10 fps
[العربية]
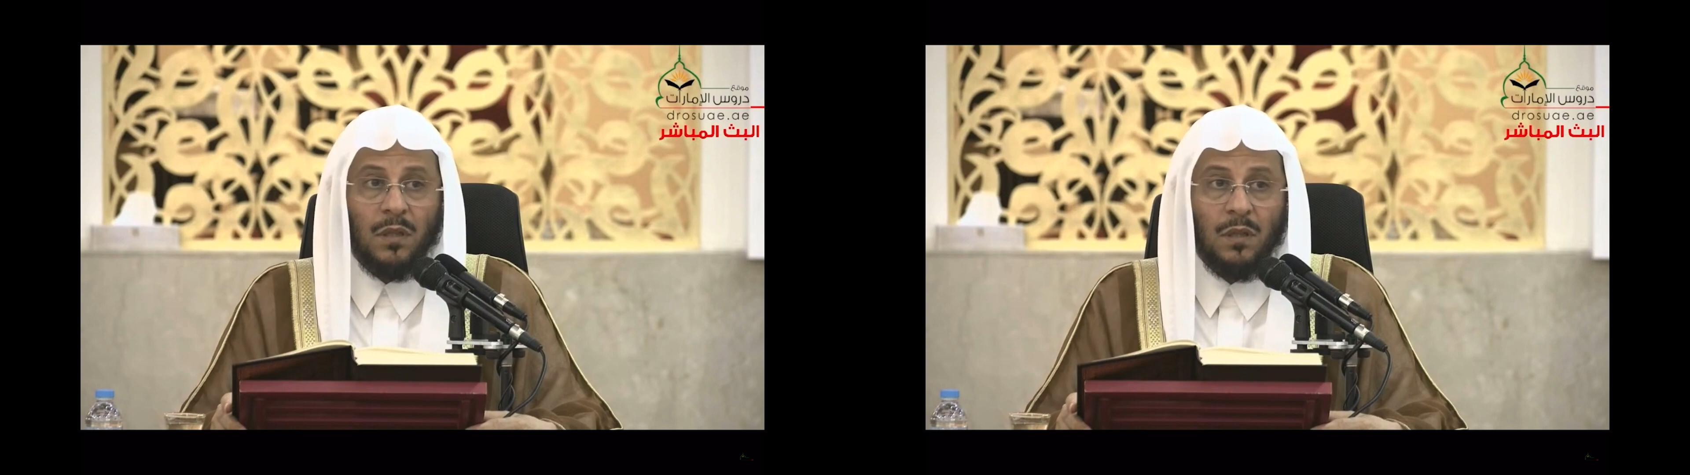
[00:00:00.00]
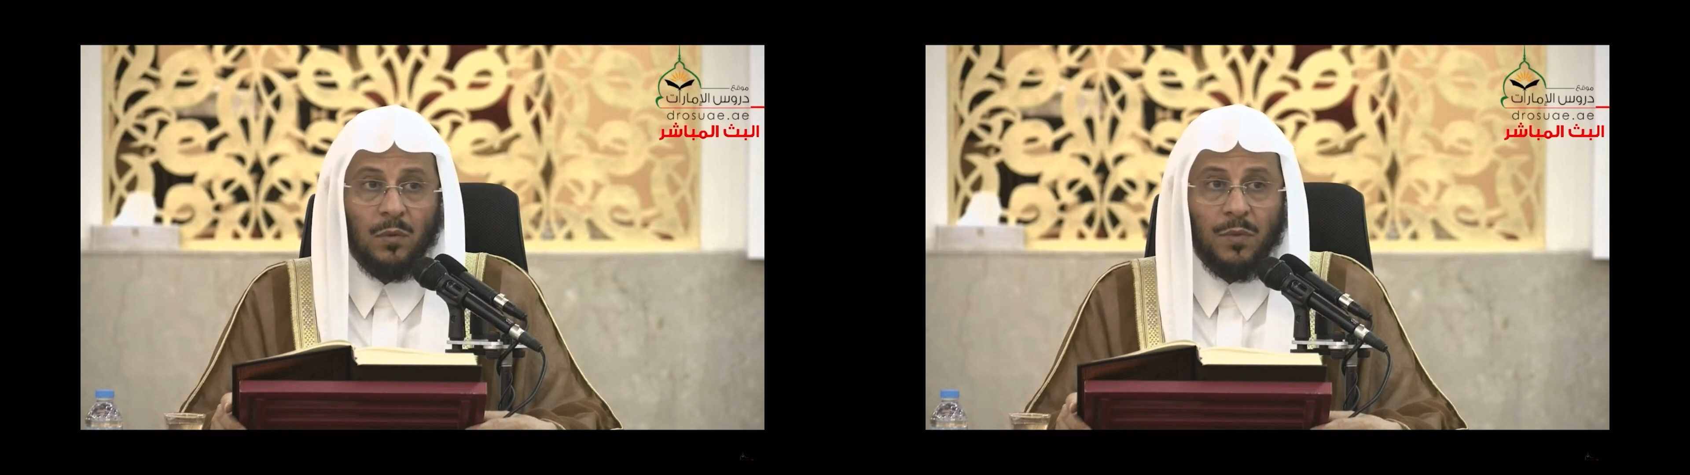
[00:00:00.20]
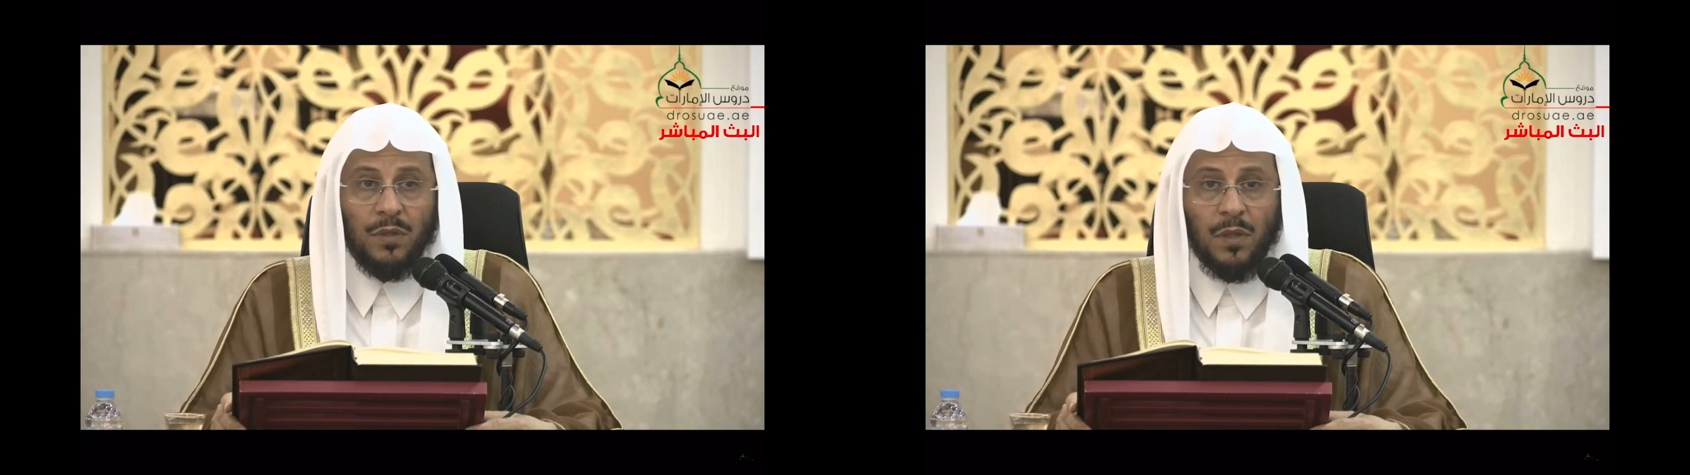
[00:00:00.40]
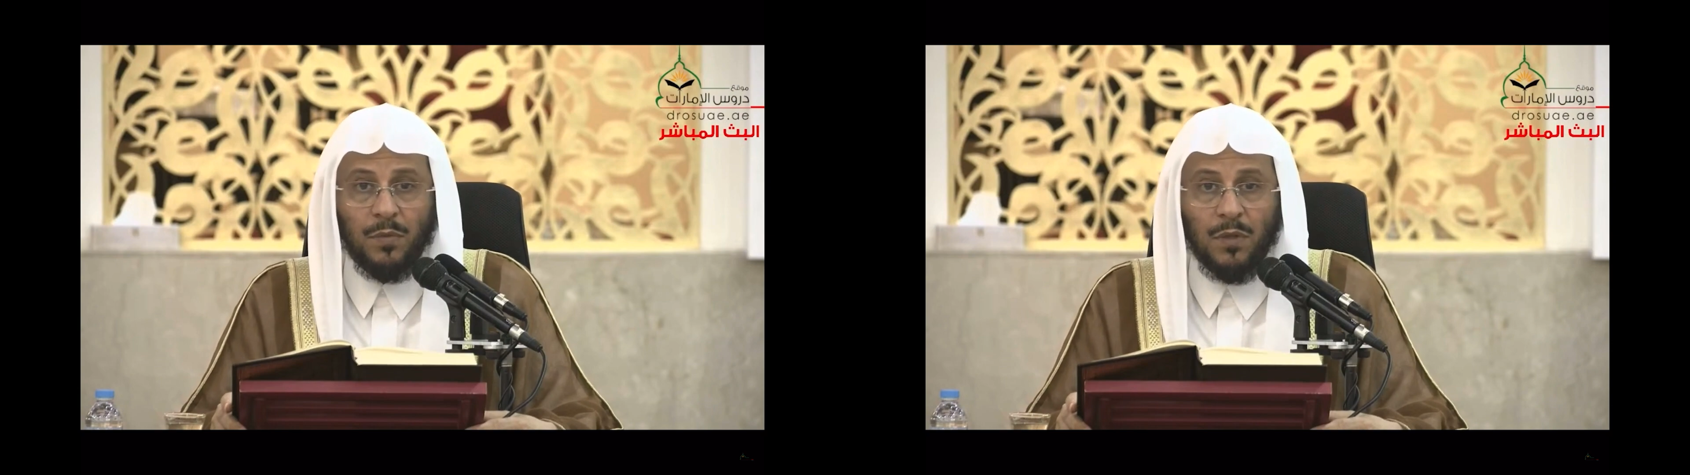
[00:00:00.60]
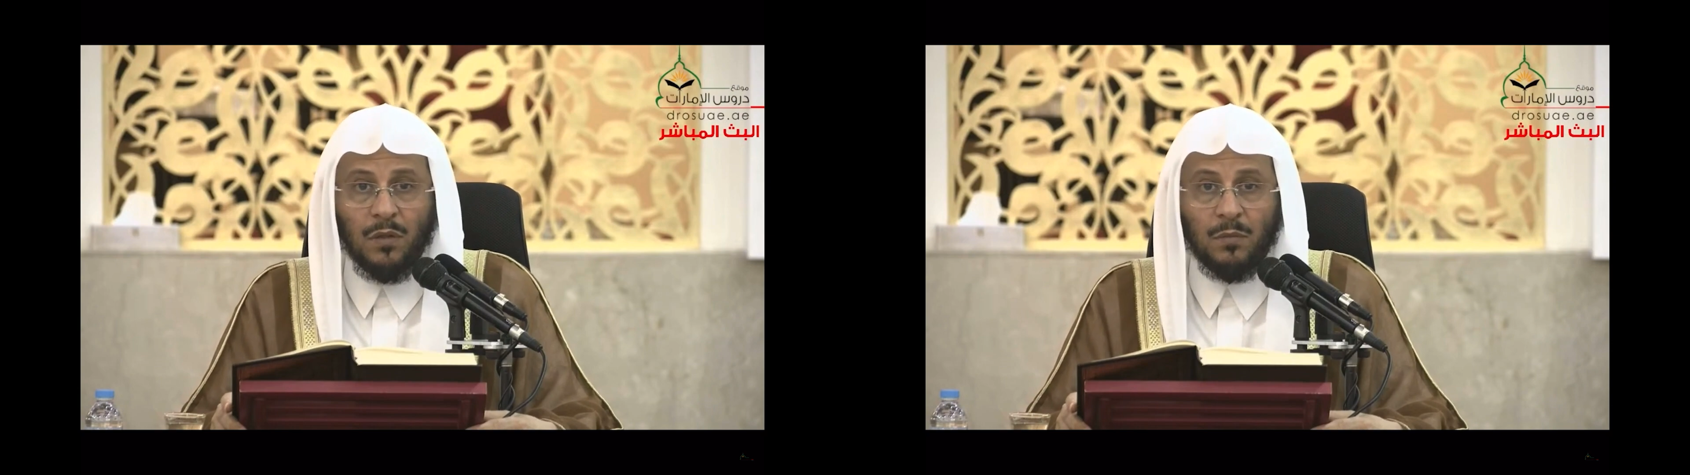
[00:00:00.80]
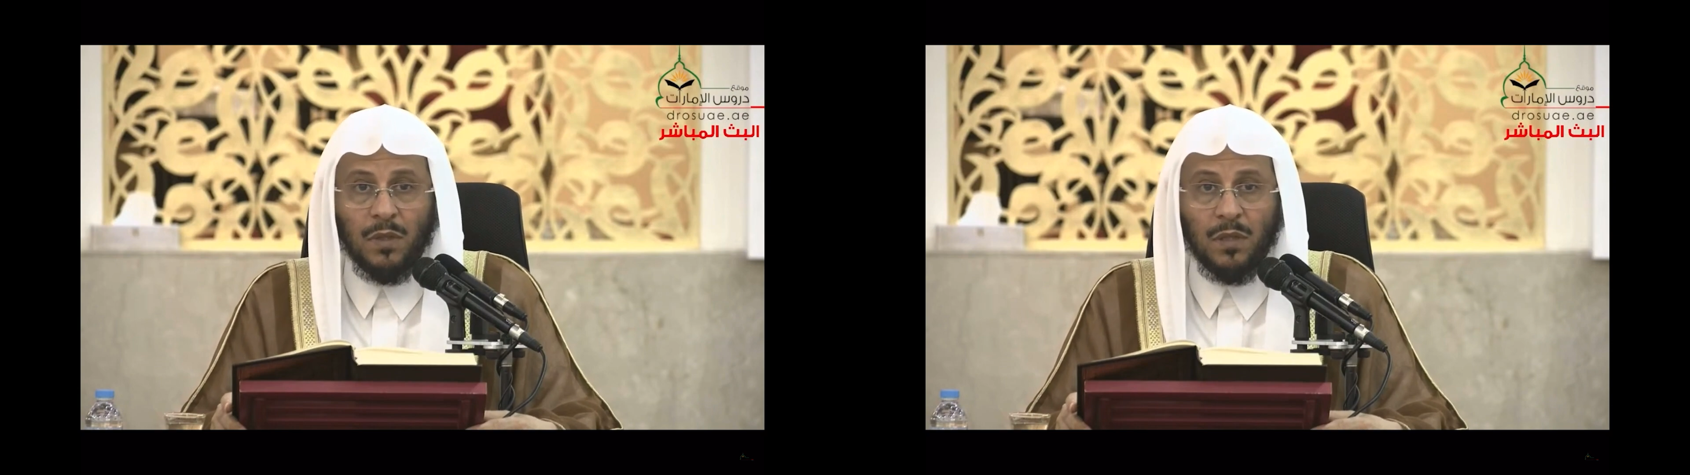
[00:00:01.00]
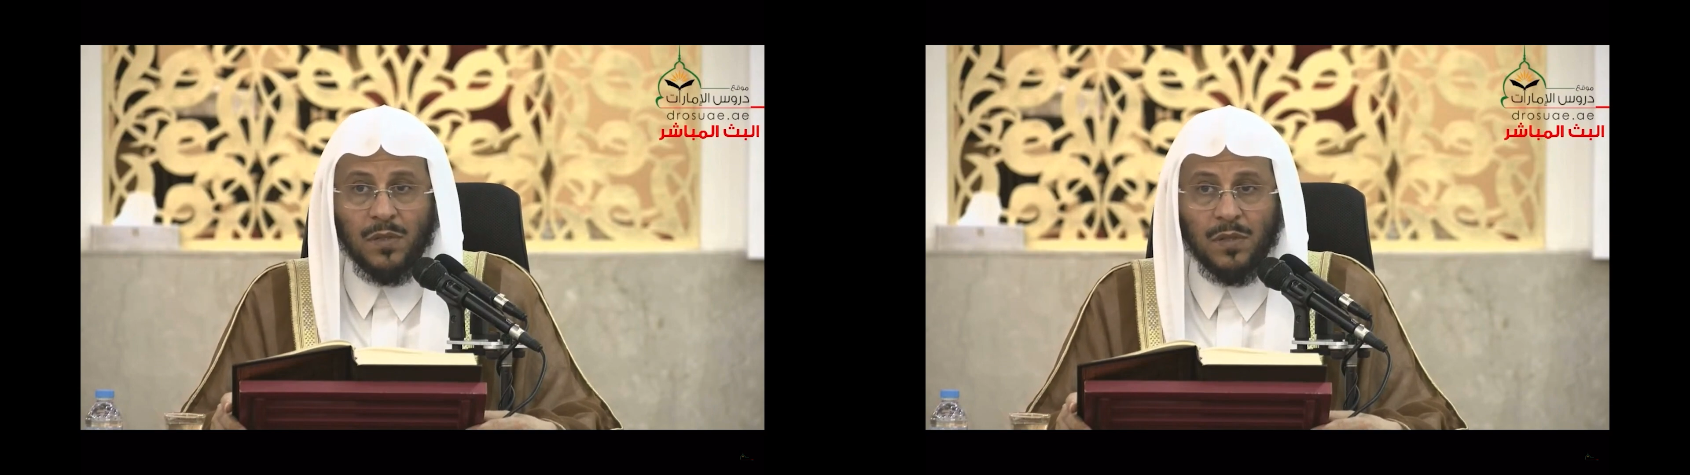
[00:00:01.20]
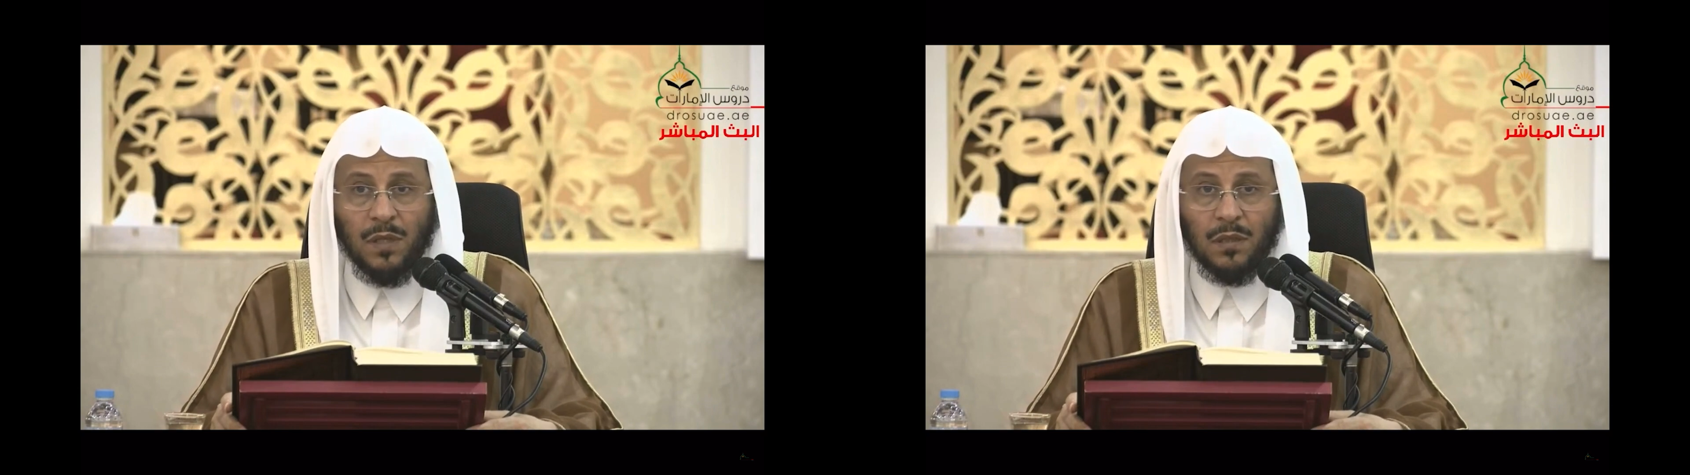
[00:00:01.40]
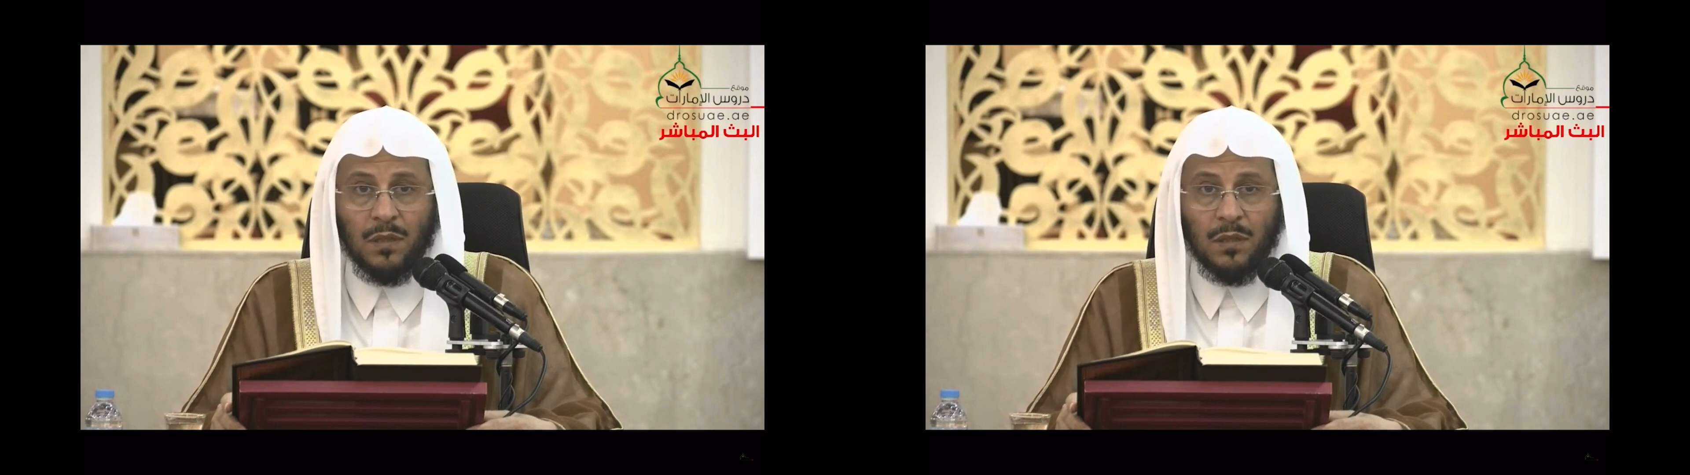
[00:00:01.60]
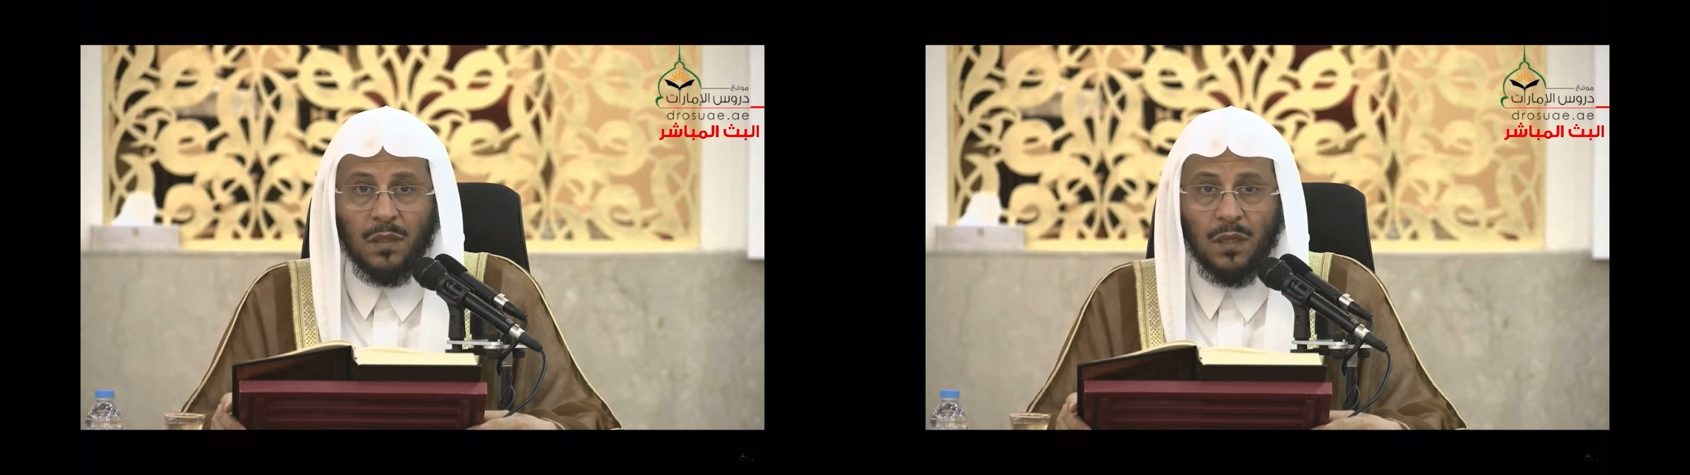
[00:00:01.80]
ومن تبعهم باحسان
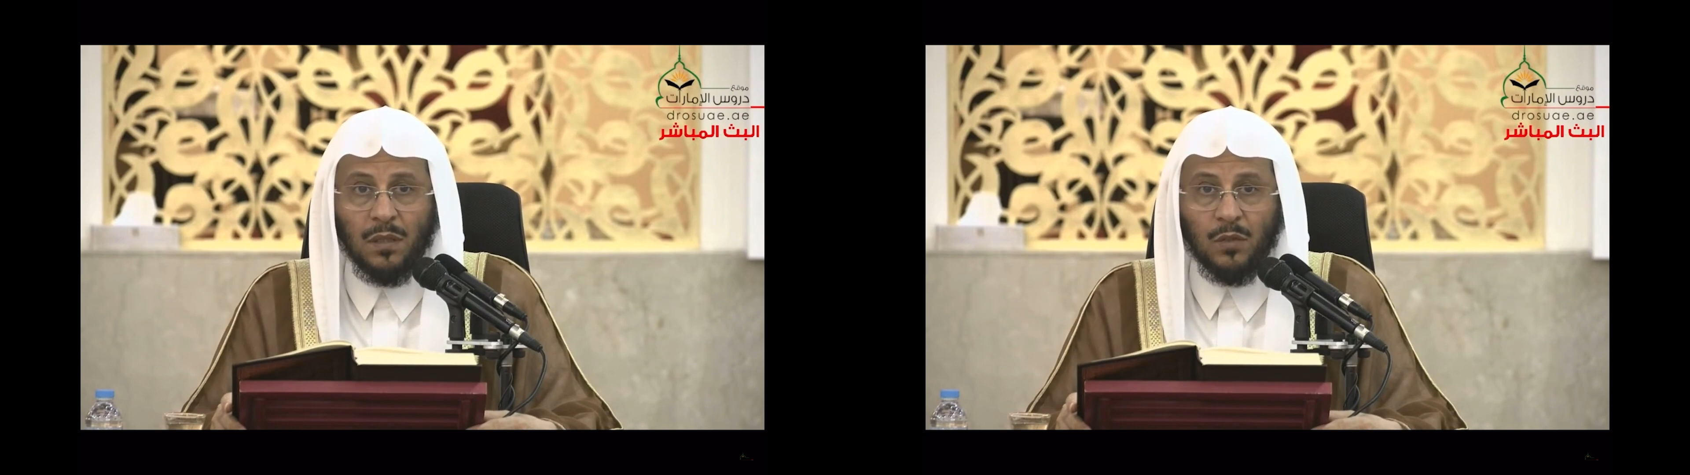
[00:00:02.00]
الى